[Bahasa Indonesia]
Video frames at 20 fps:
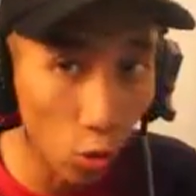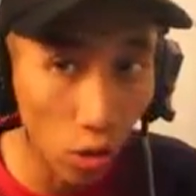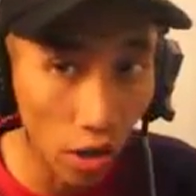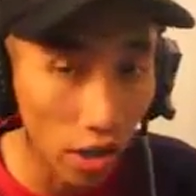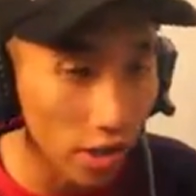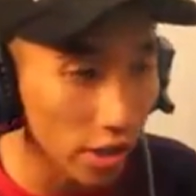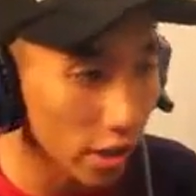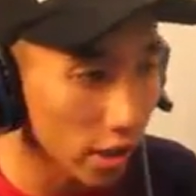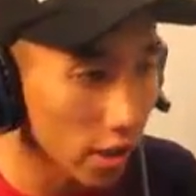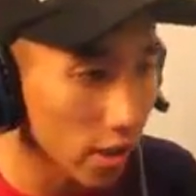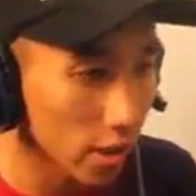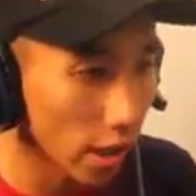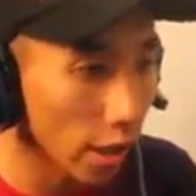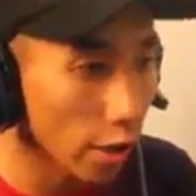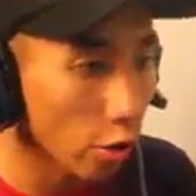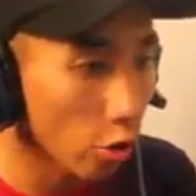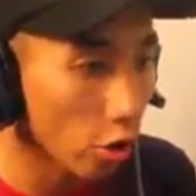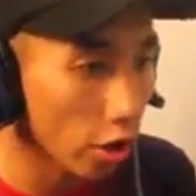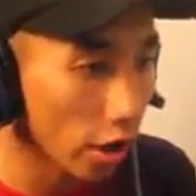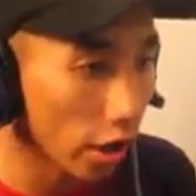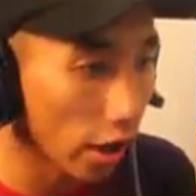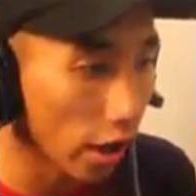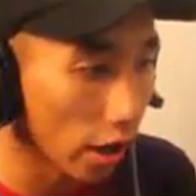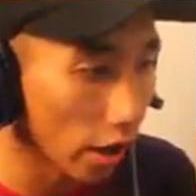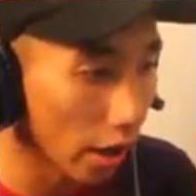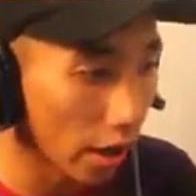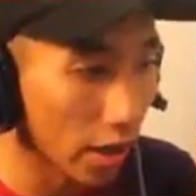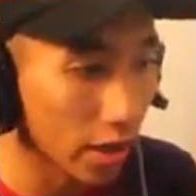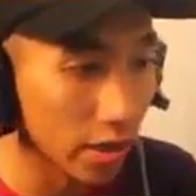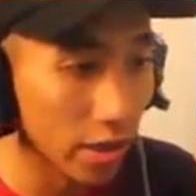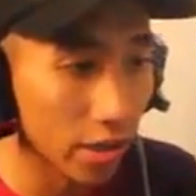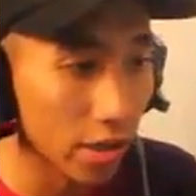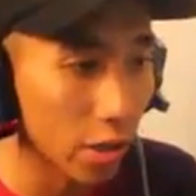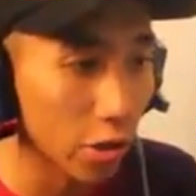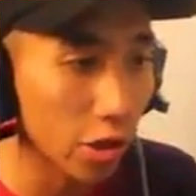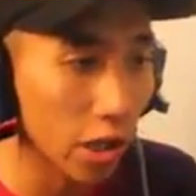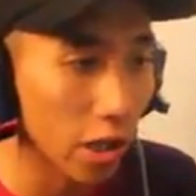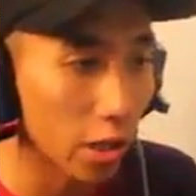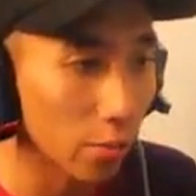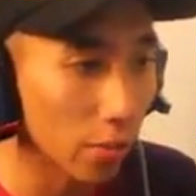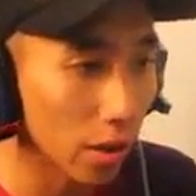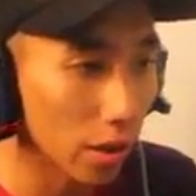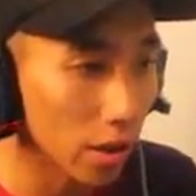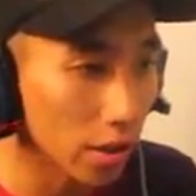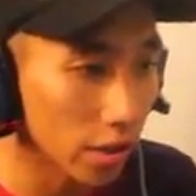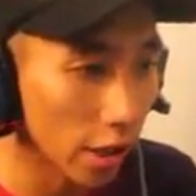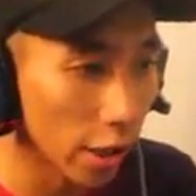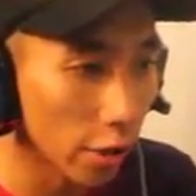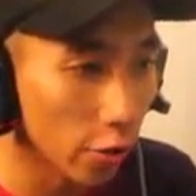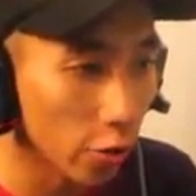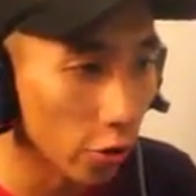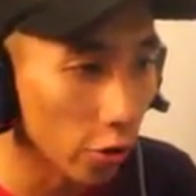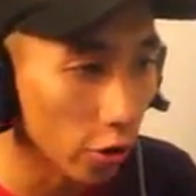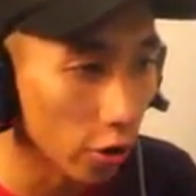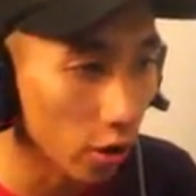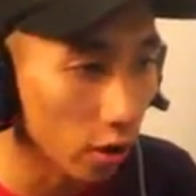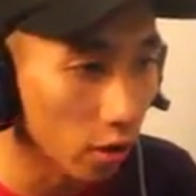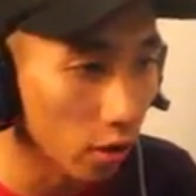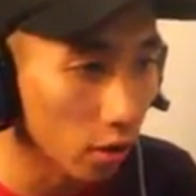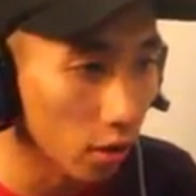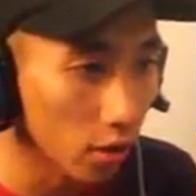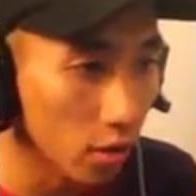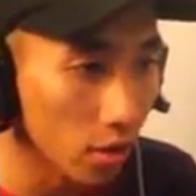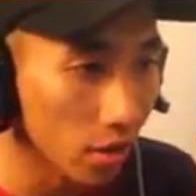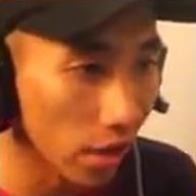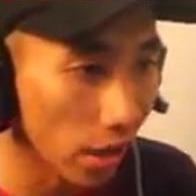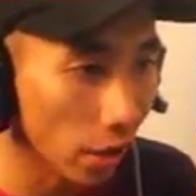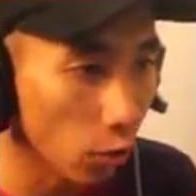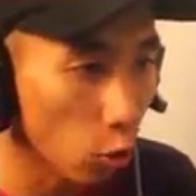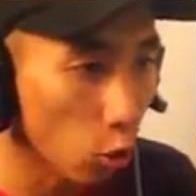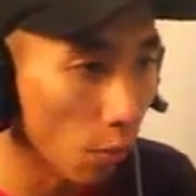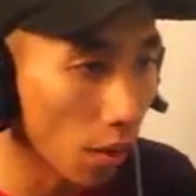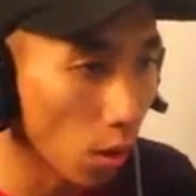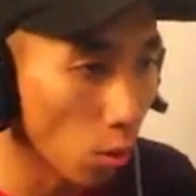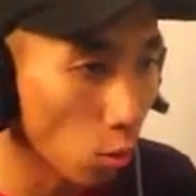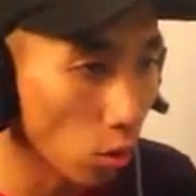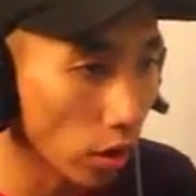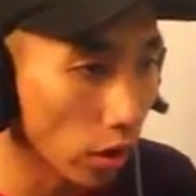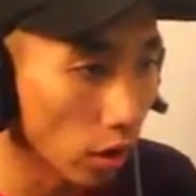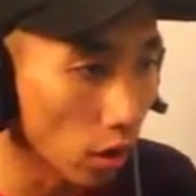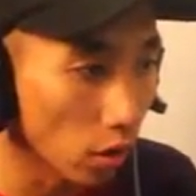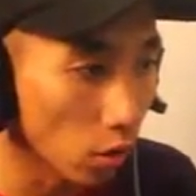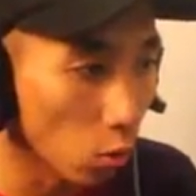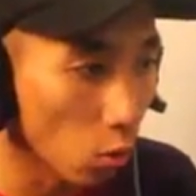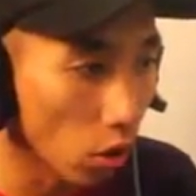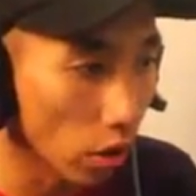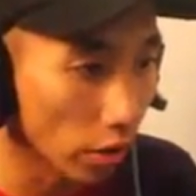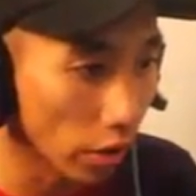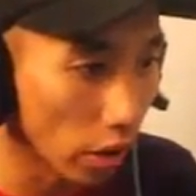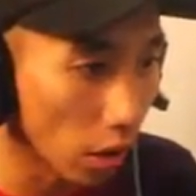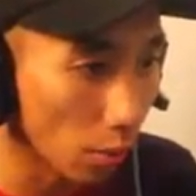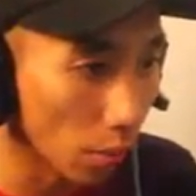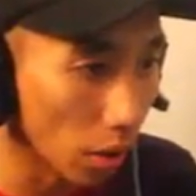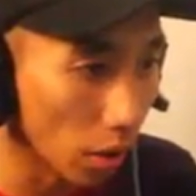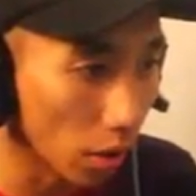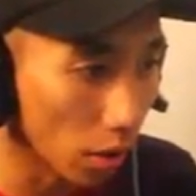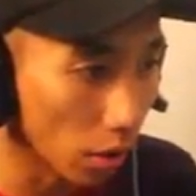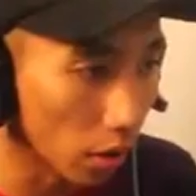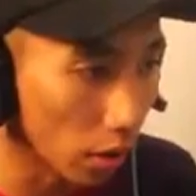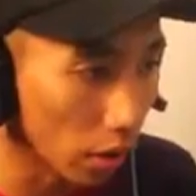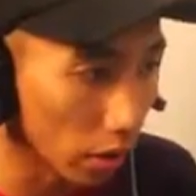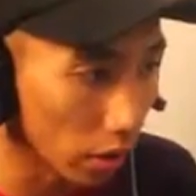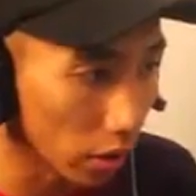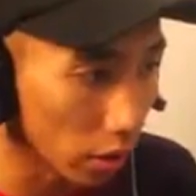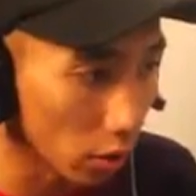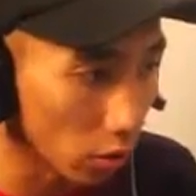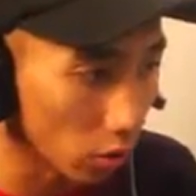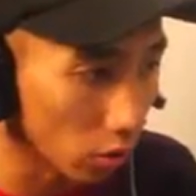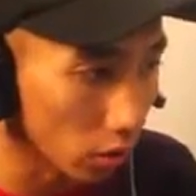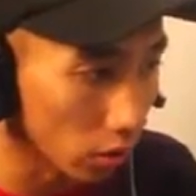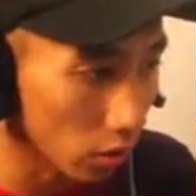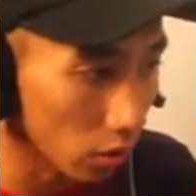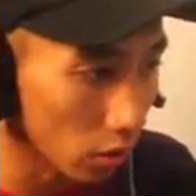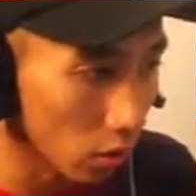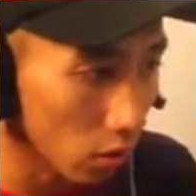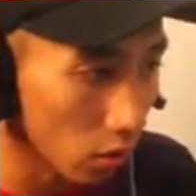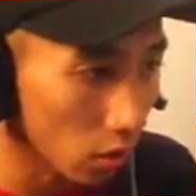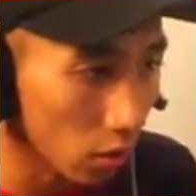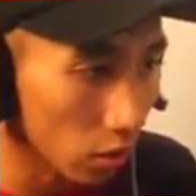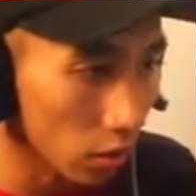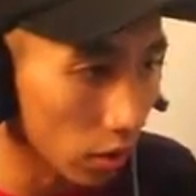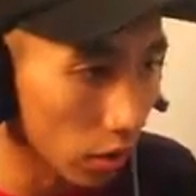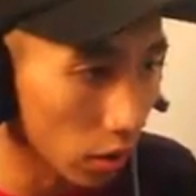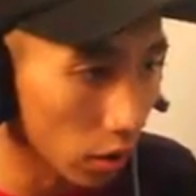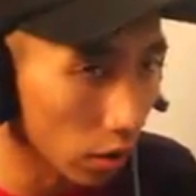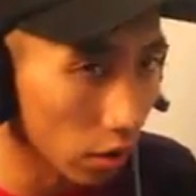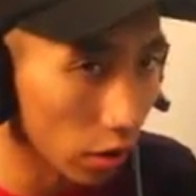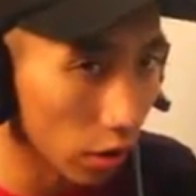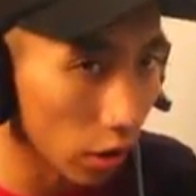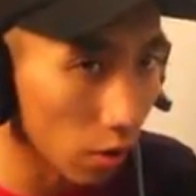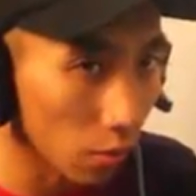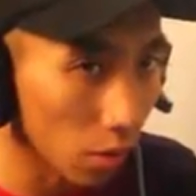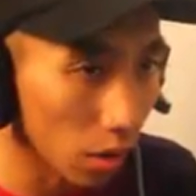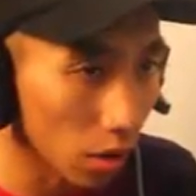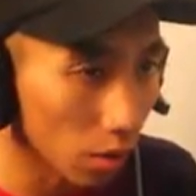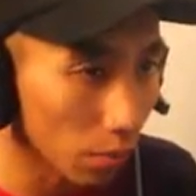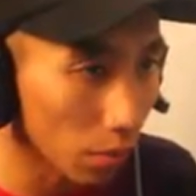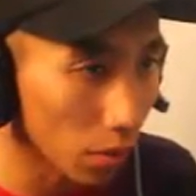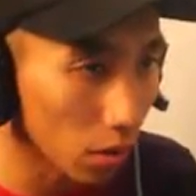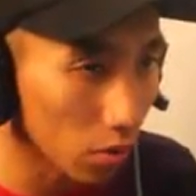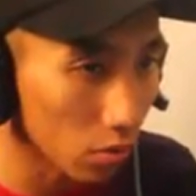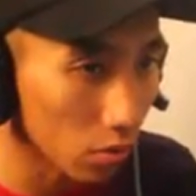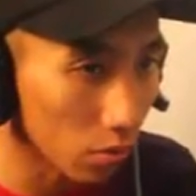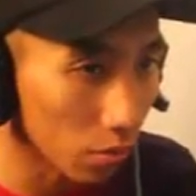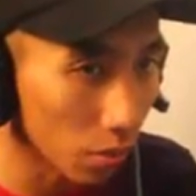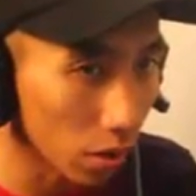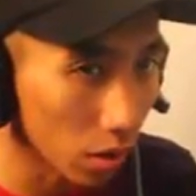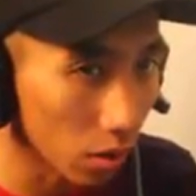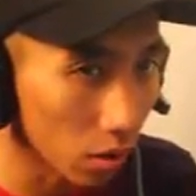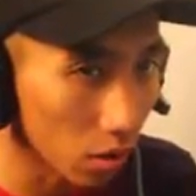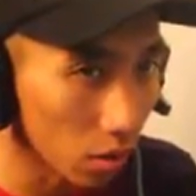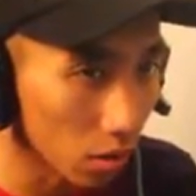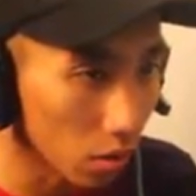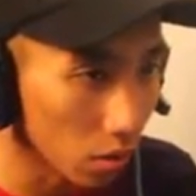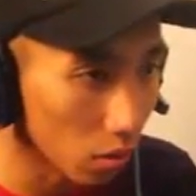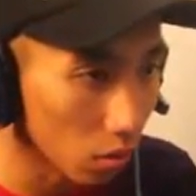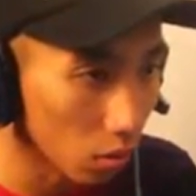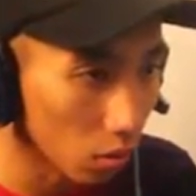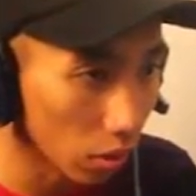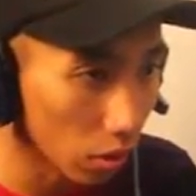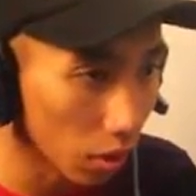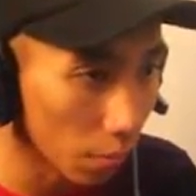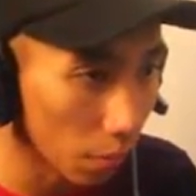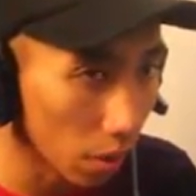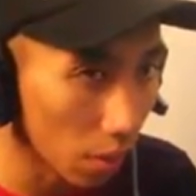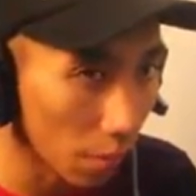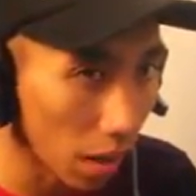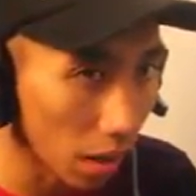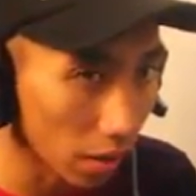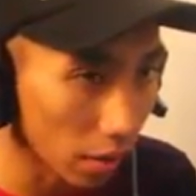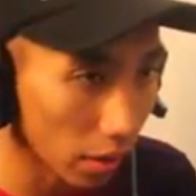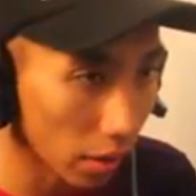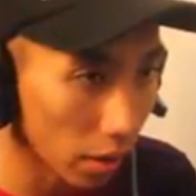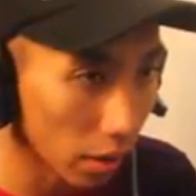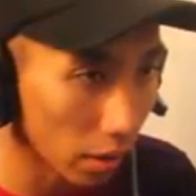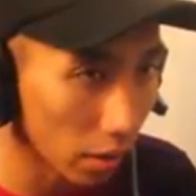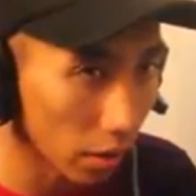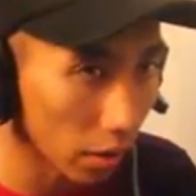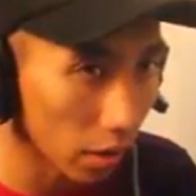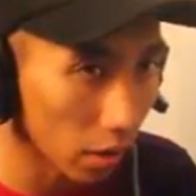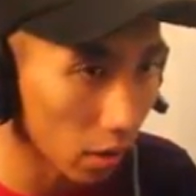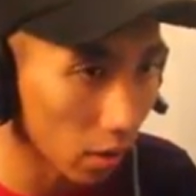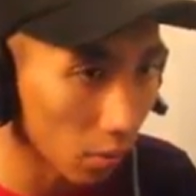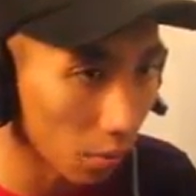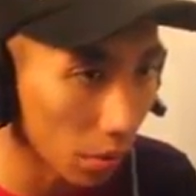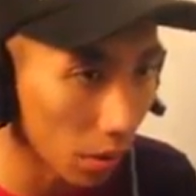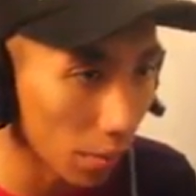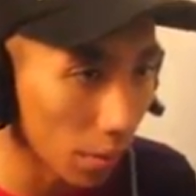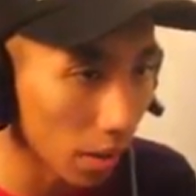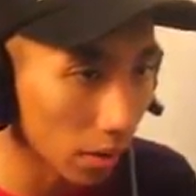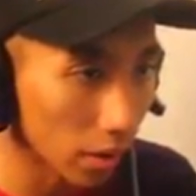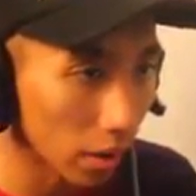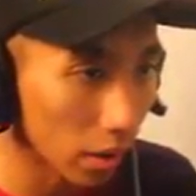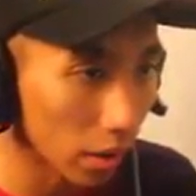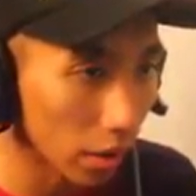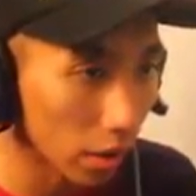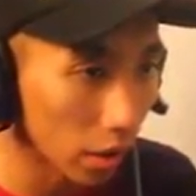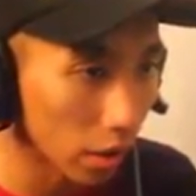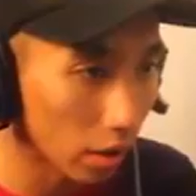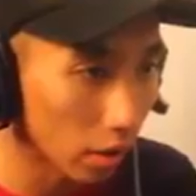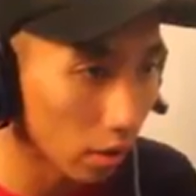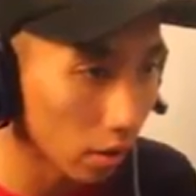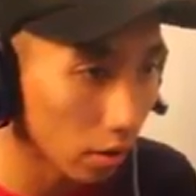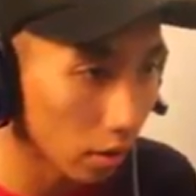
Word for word: cool aja sini, stay cool ya nggak? Kayak si James Salim tadi stay cool, stay cool Bang Udi nanti gue ganti nama. Keren gak tuh? Gila nih keren banget pak, sumpah. Pada mati anjing, pada mati anjing,